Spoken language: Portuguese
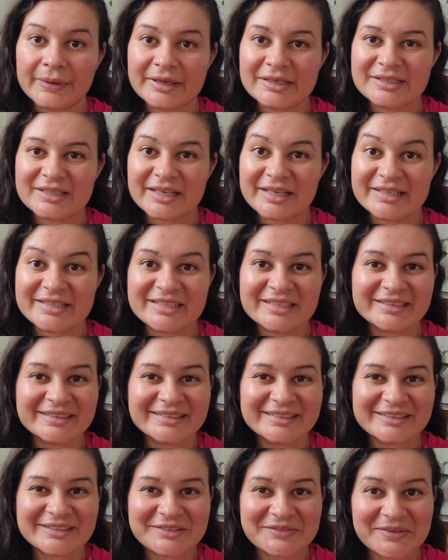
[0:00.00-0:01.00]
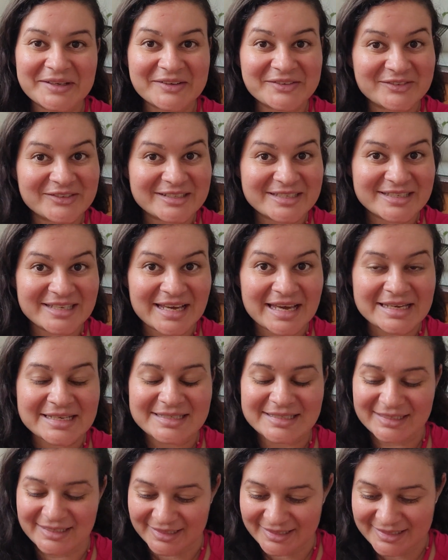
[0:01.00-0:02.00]
Oi, gente, tudo bem com
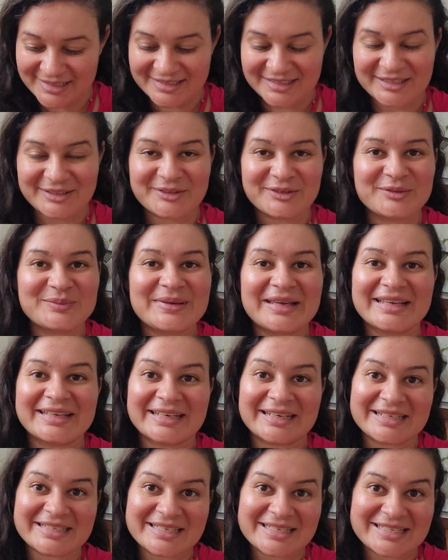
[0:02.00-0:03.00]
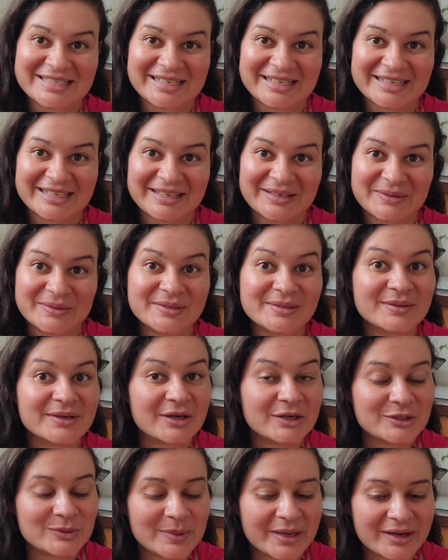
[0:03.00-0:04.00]
vocês? Está tudo bem, graças a Deus.
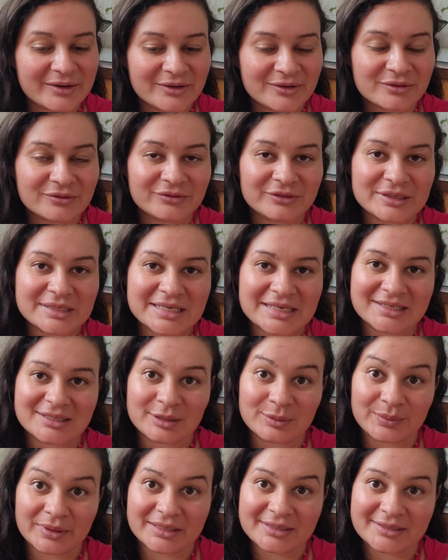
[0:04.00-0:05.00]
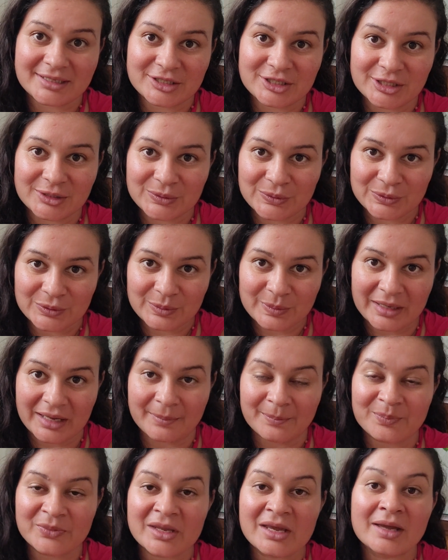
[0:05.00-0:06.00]
Eu espero que com vocês também esteja tudo
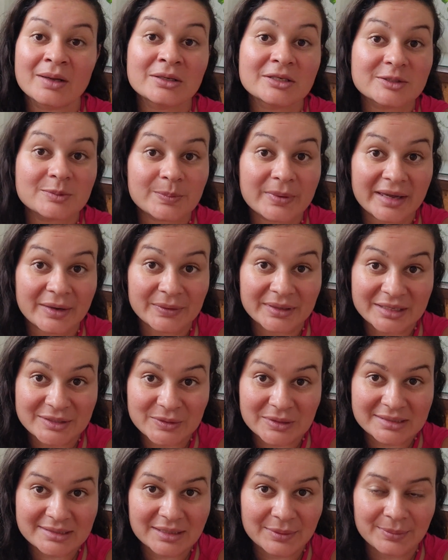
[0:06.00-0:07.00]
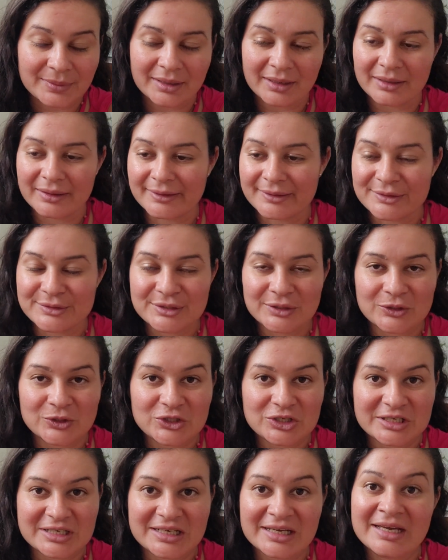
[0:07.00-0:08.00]
bem. Espero que a sua semana, que o seu
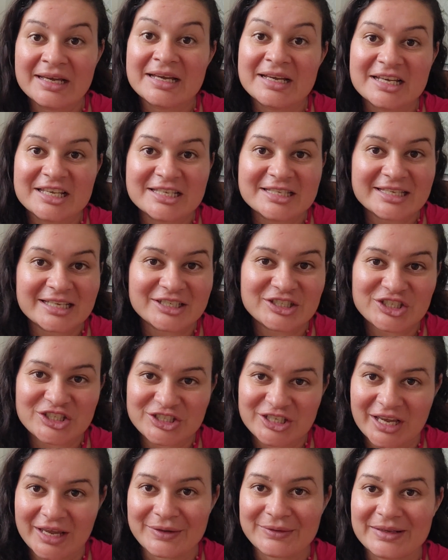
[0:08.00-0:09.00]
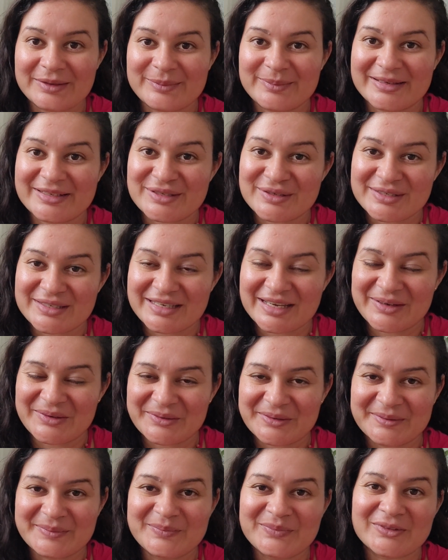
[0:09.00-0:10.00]
dia seja cheio da paz do
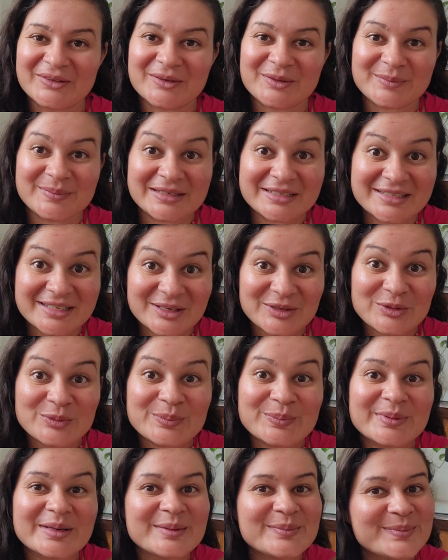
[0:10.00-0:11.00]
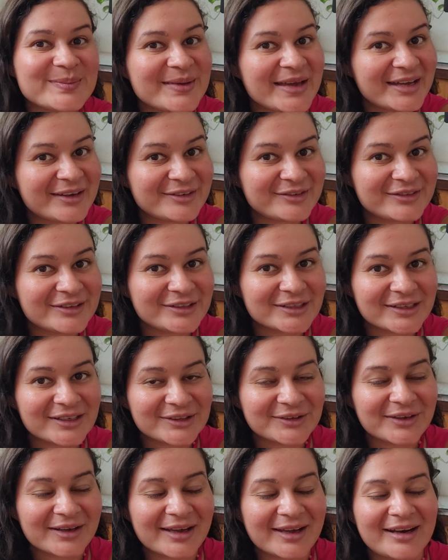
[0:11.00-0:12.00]
Senhor. Começando o primeiro vídeo
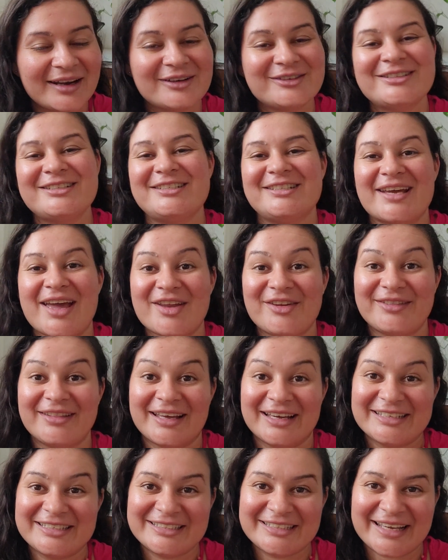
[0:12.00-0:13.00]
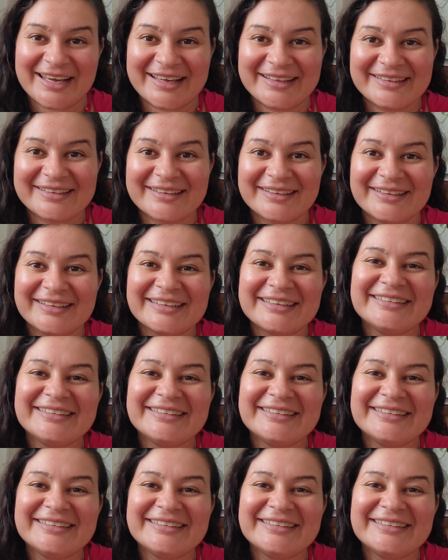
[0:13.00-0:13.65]
aqui do canal de Diário da Dieta.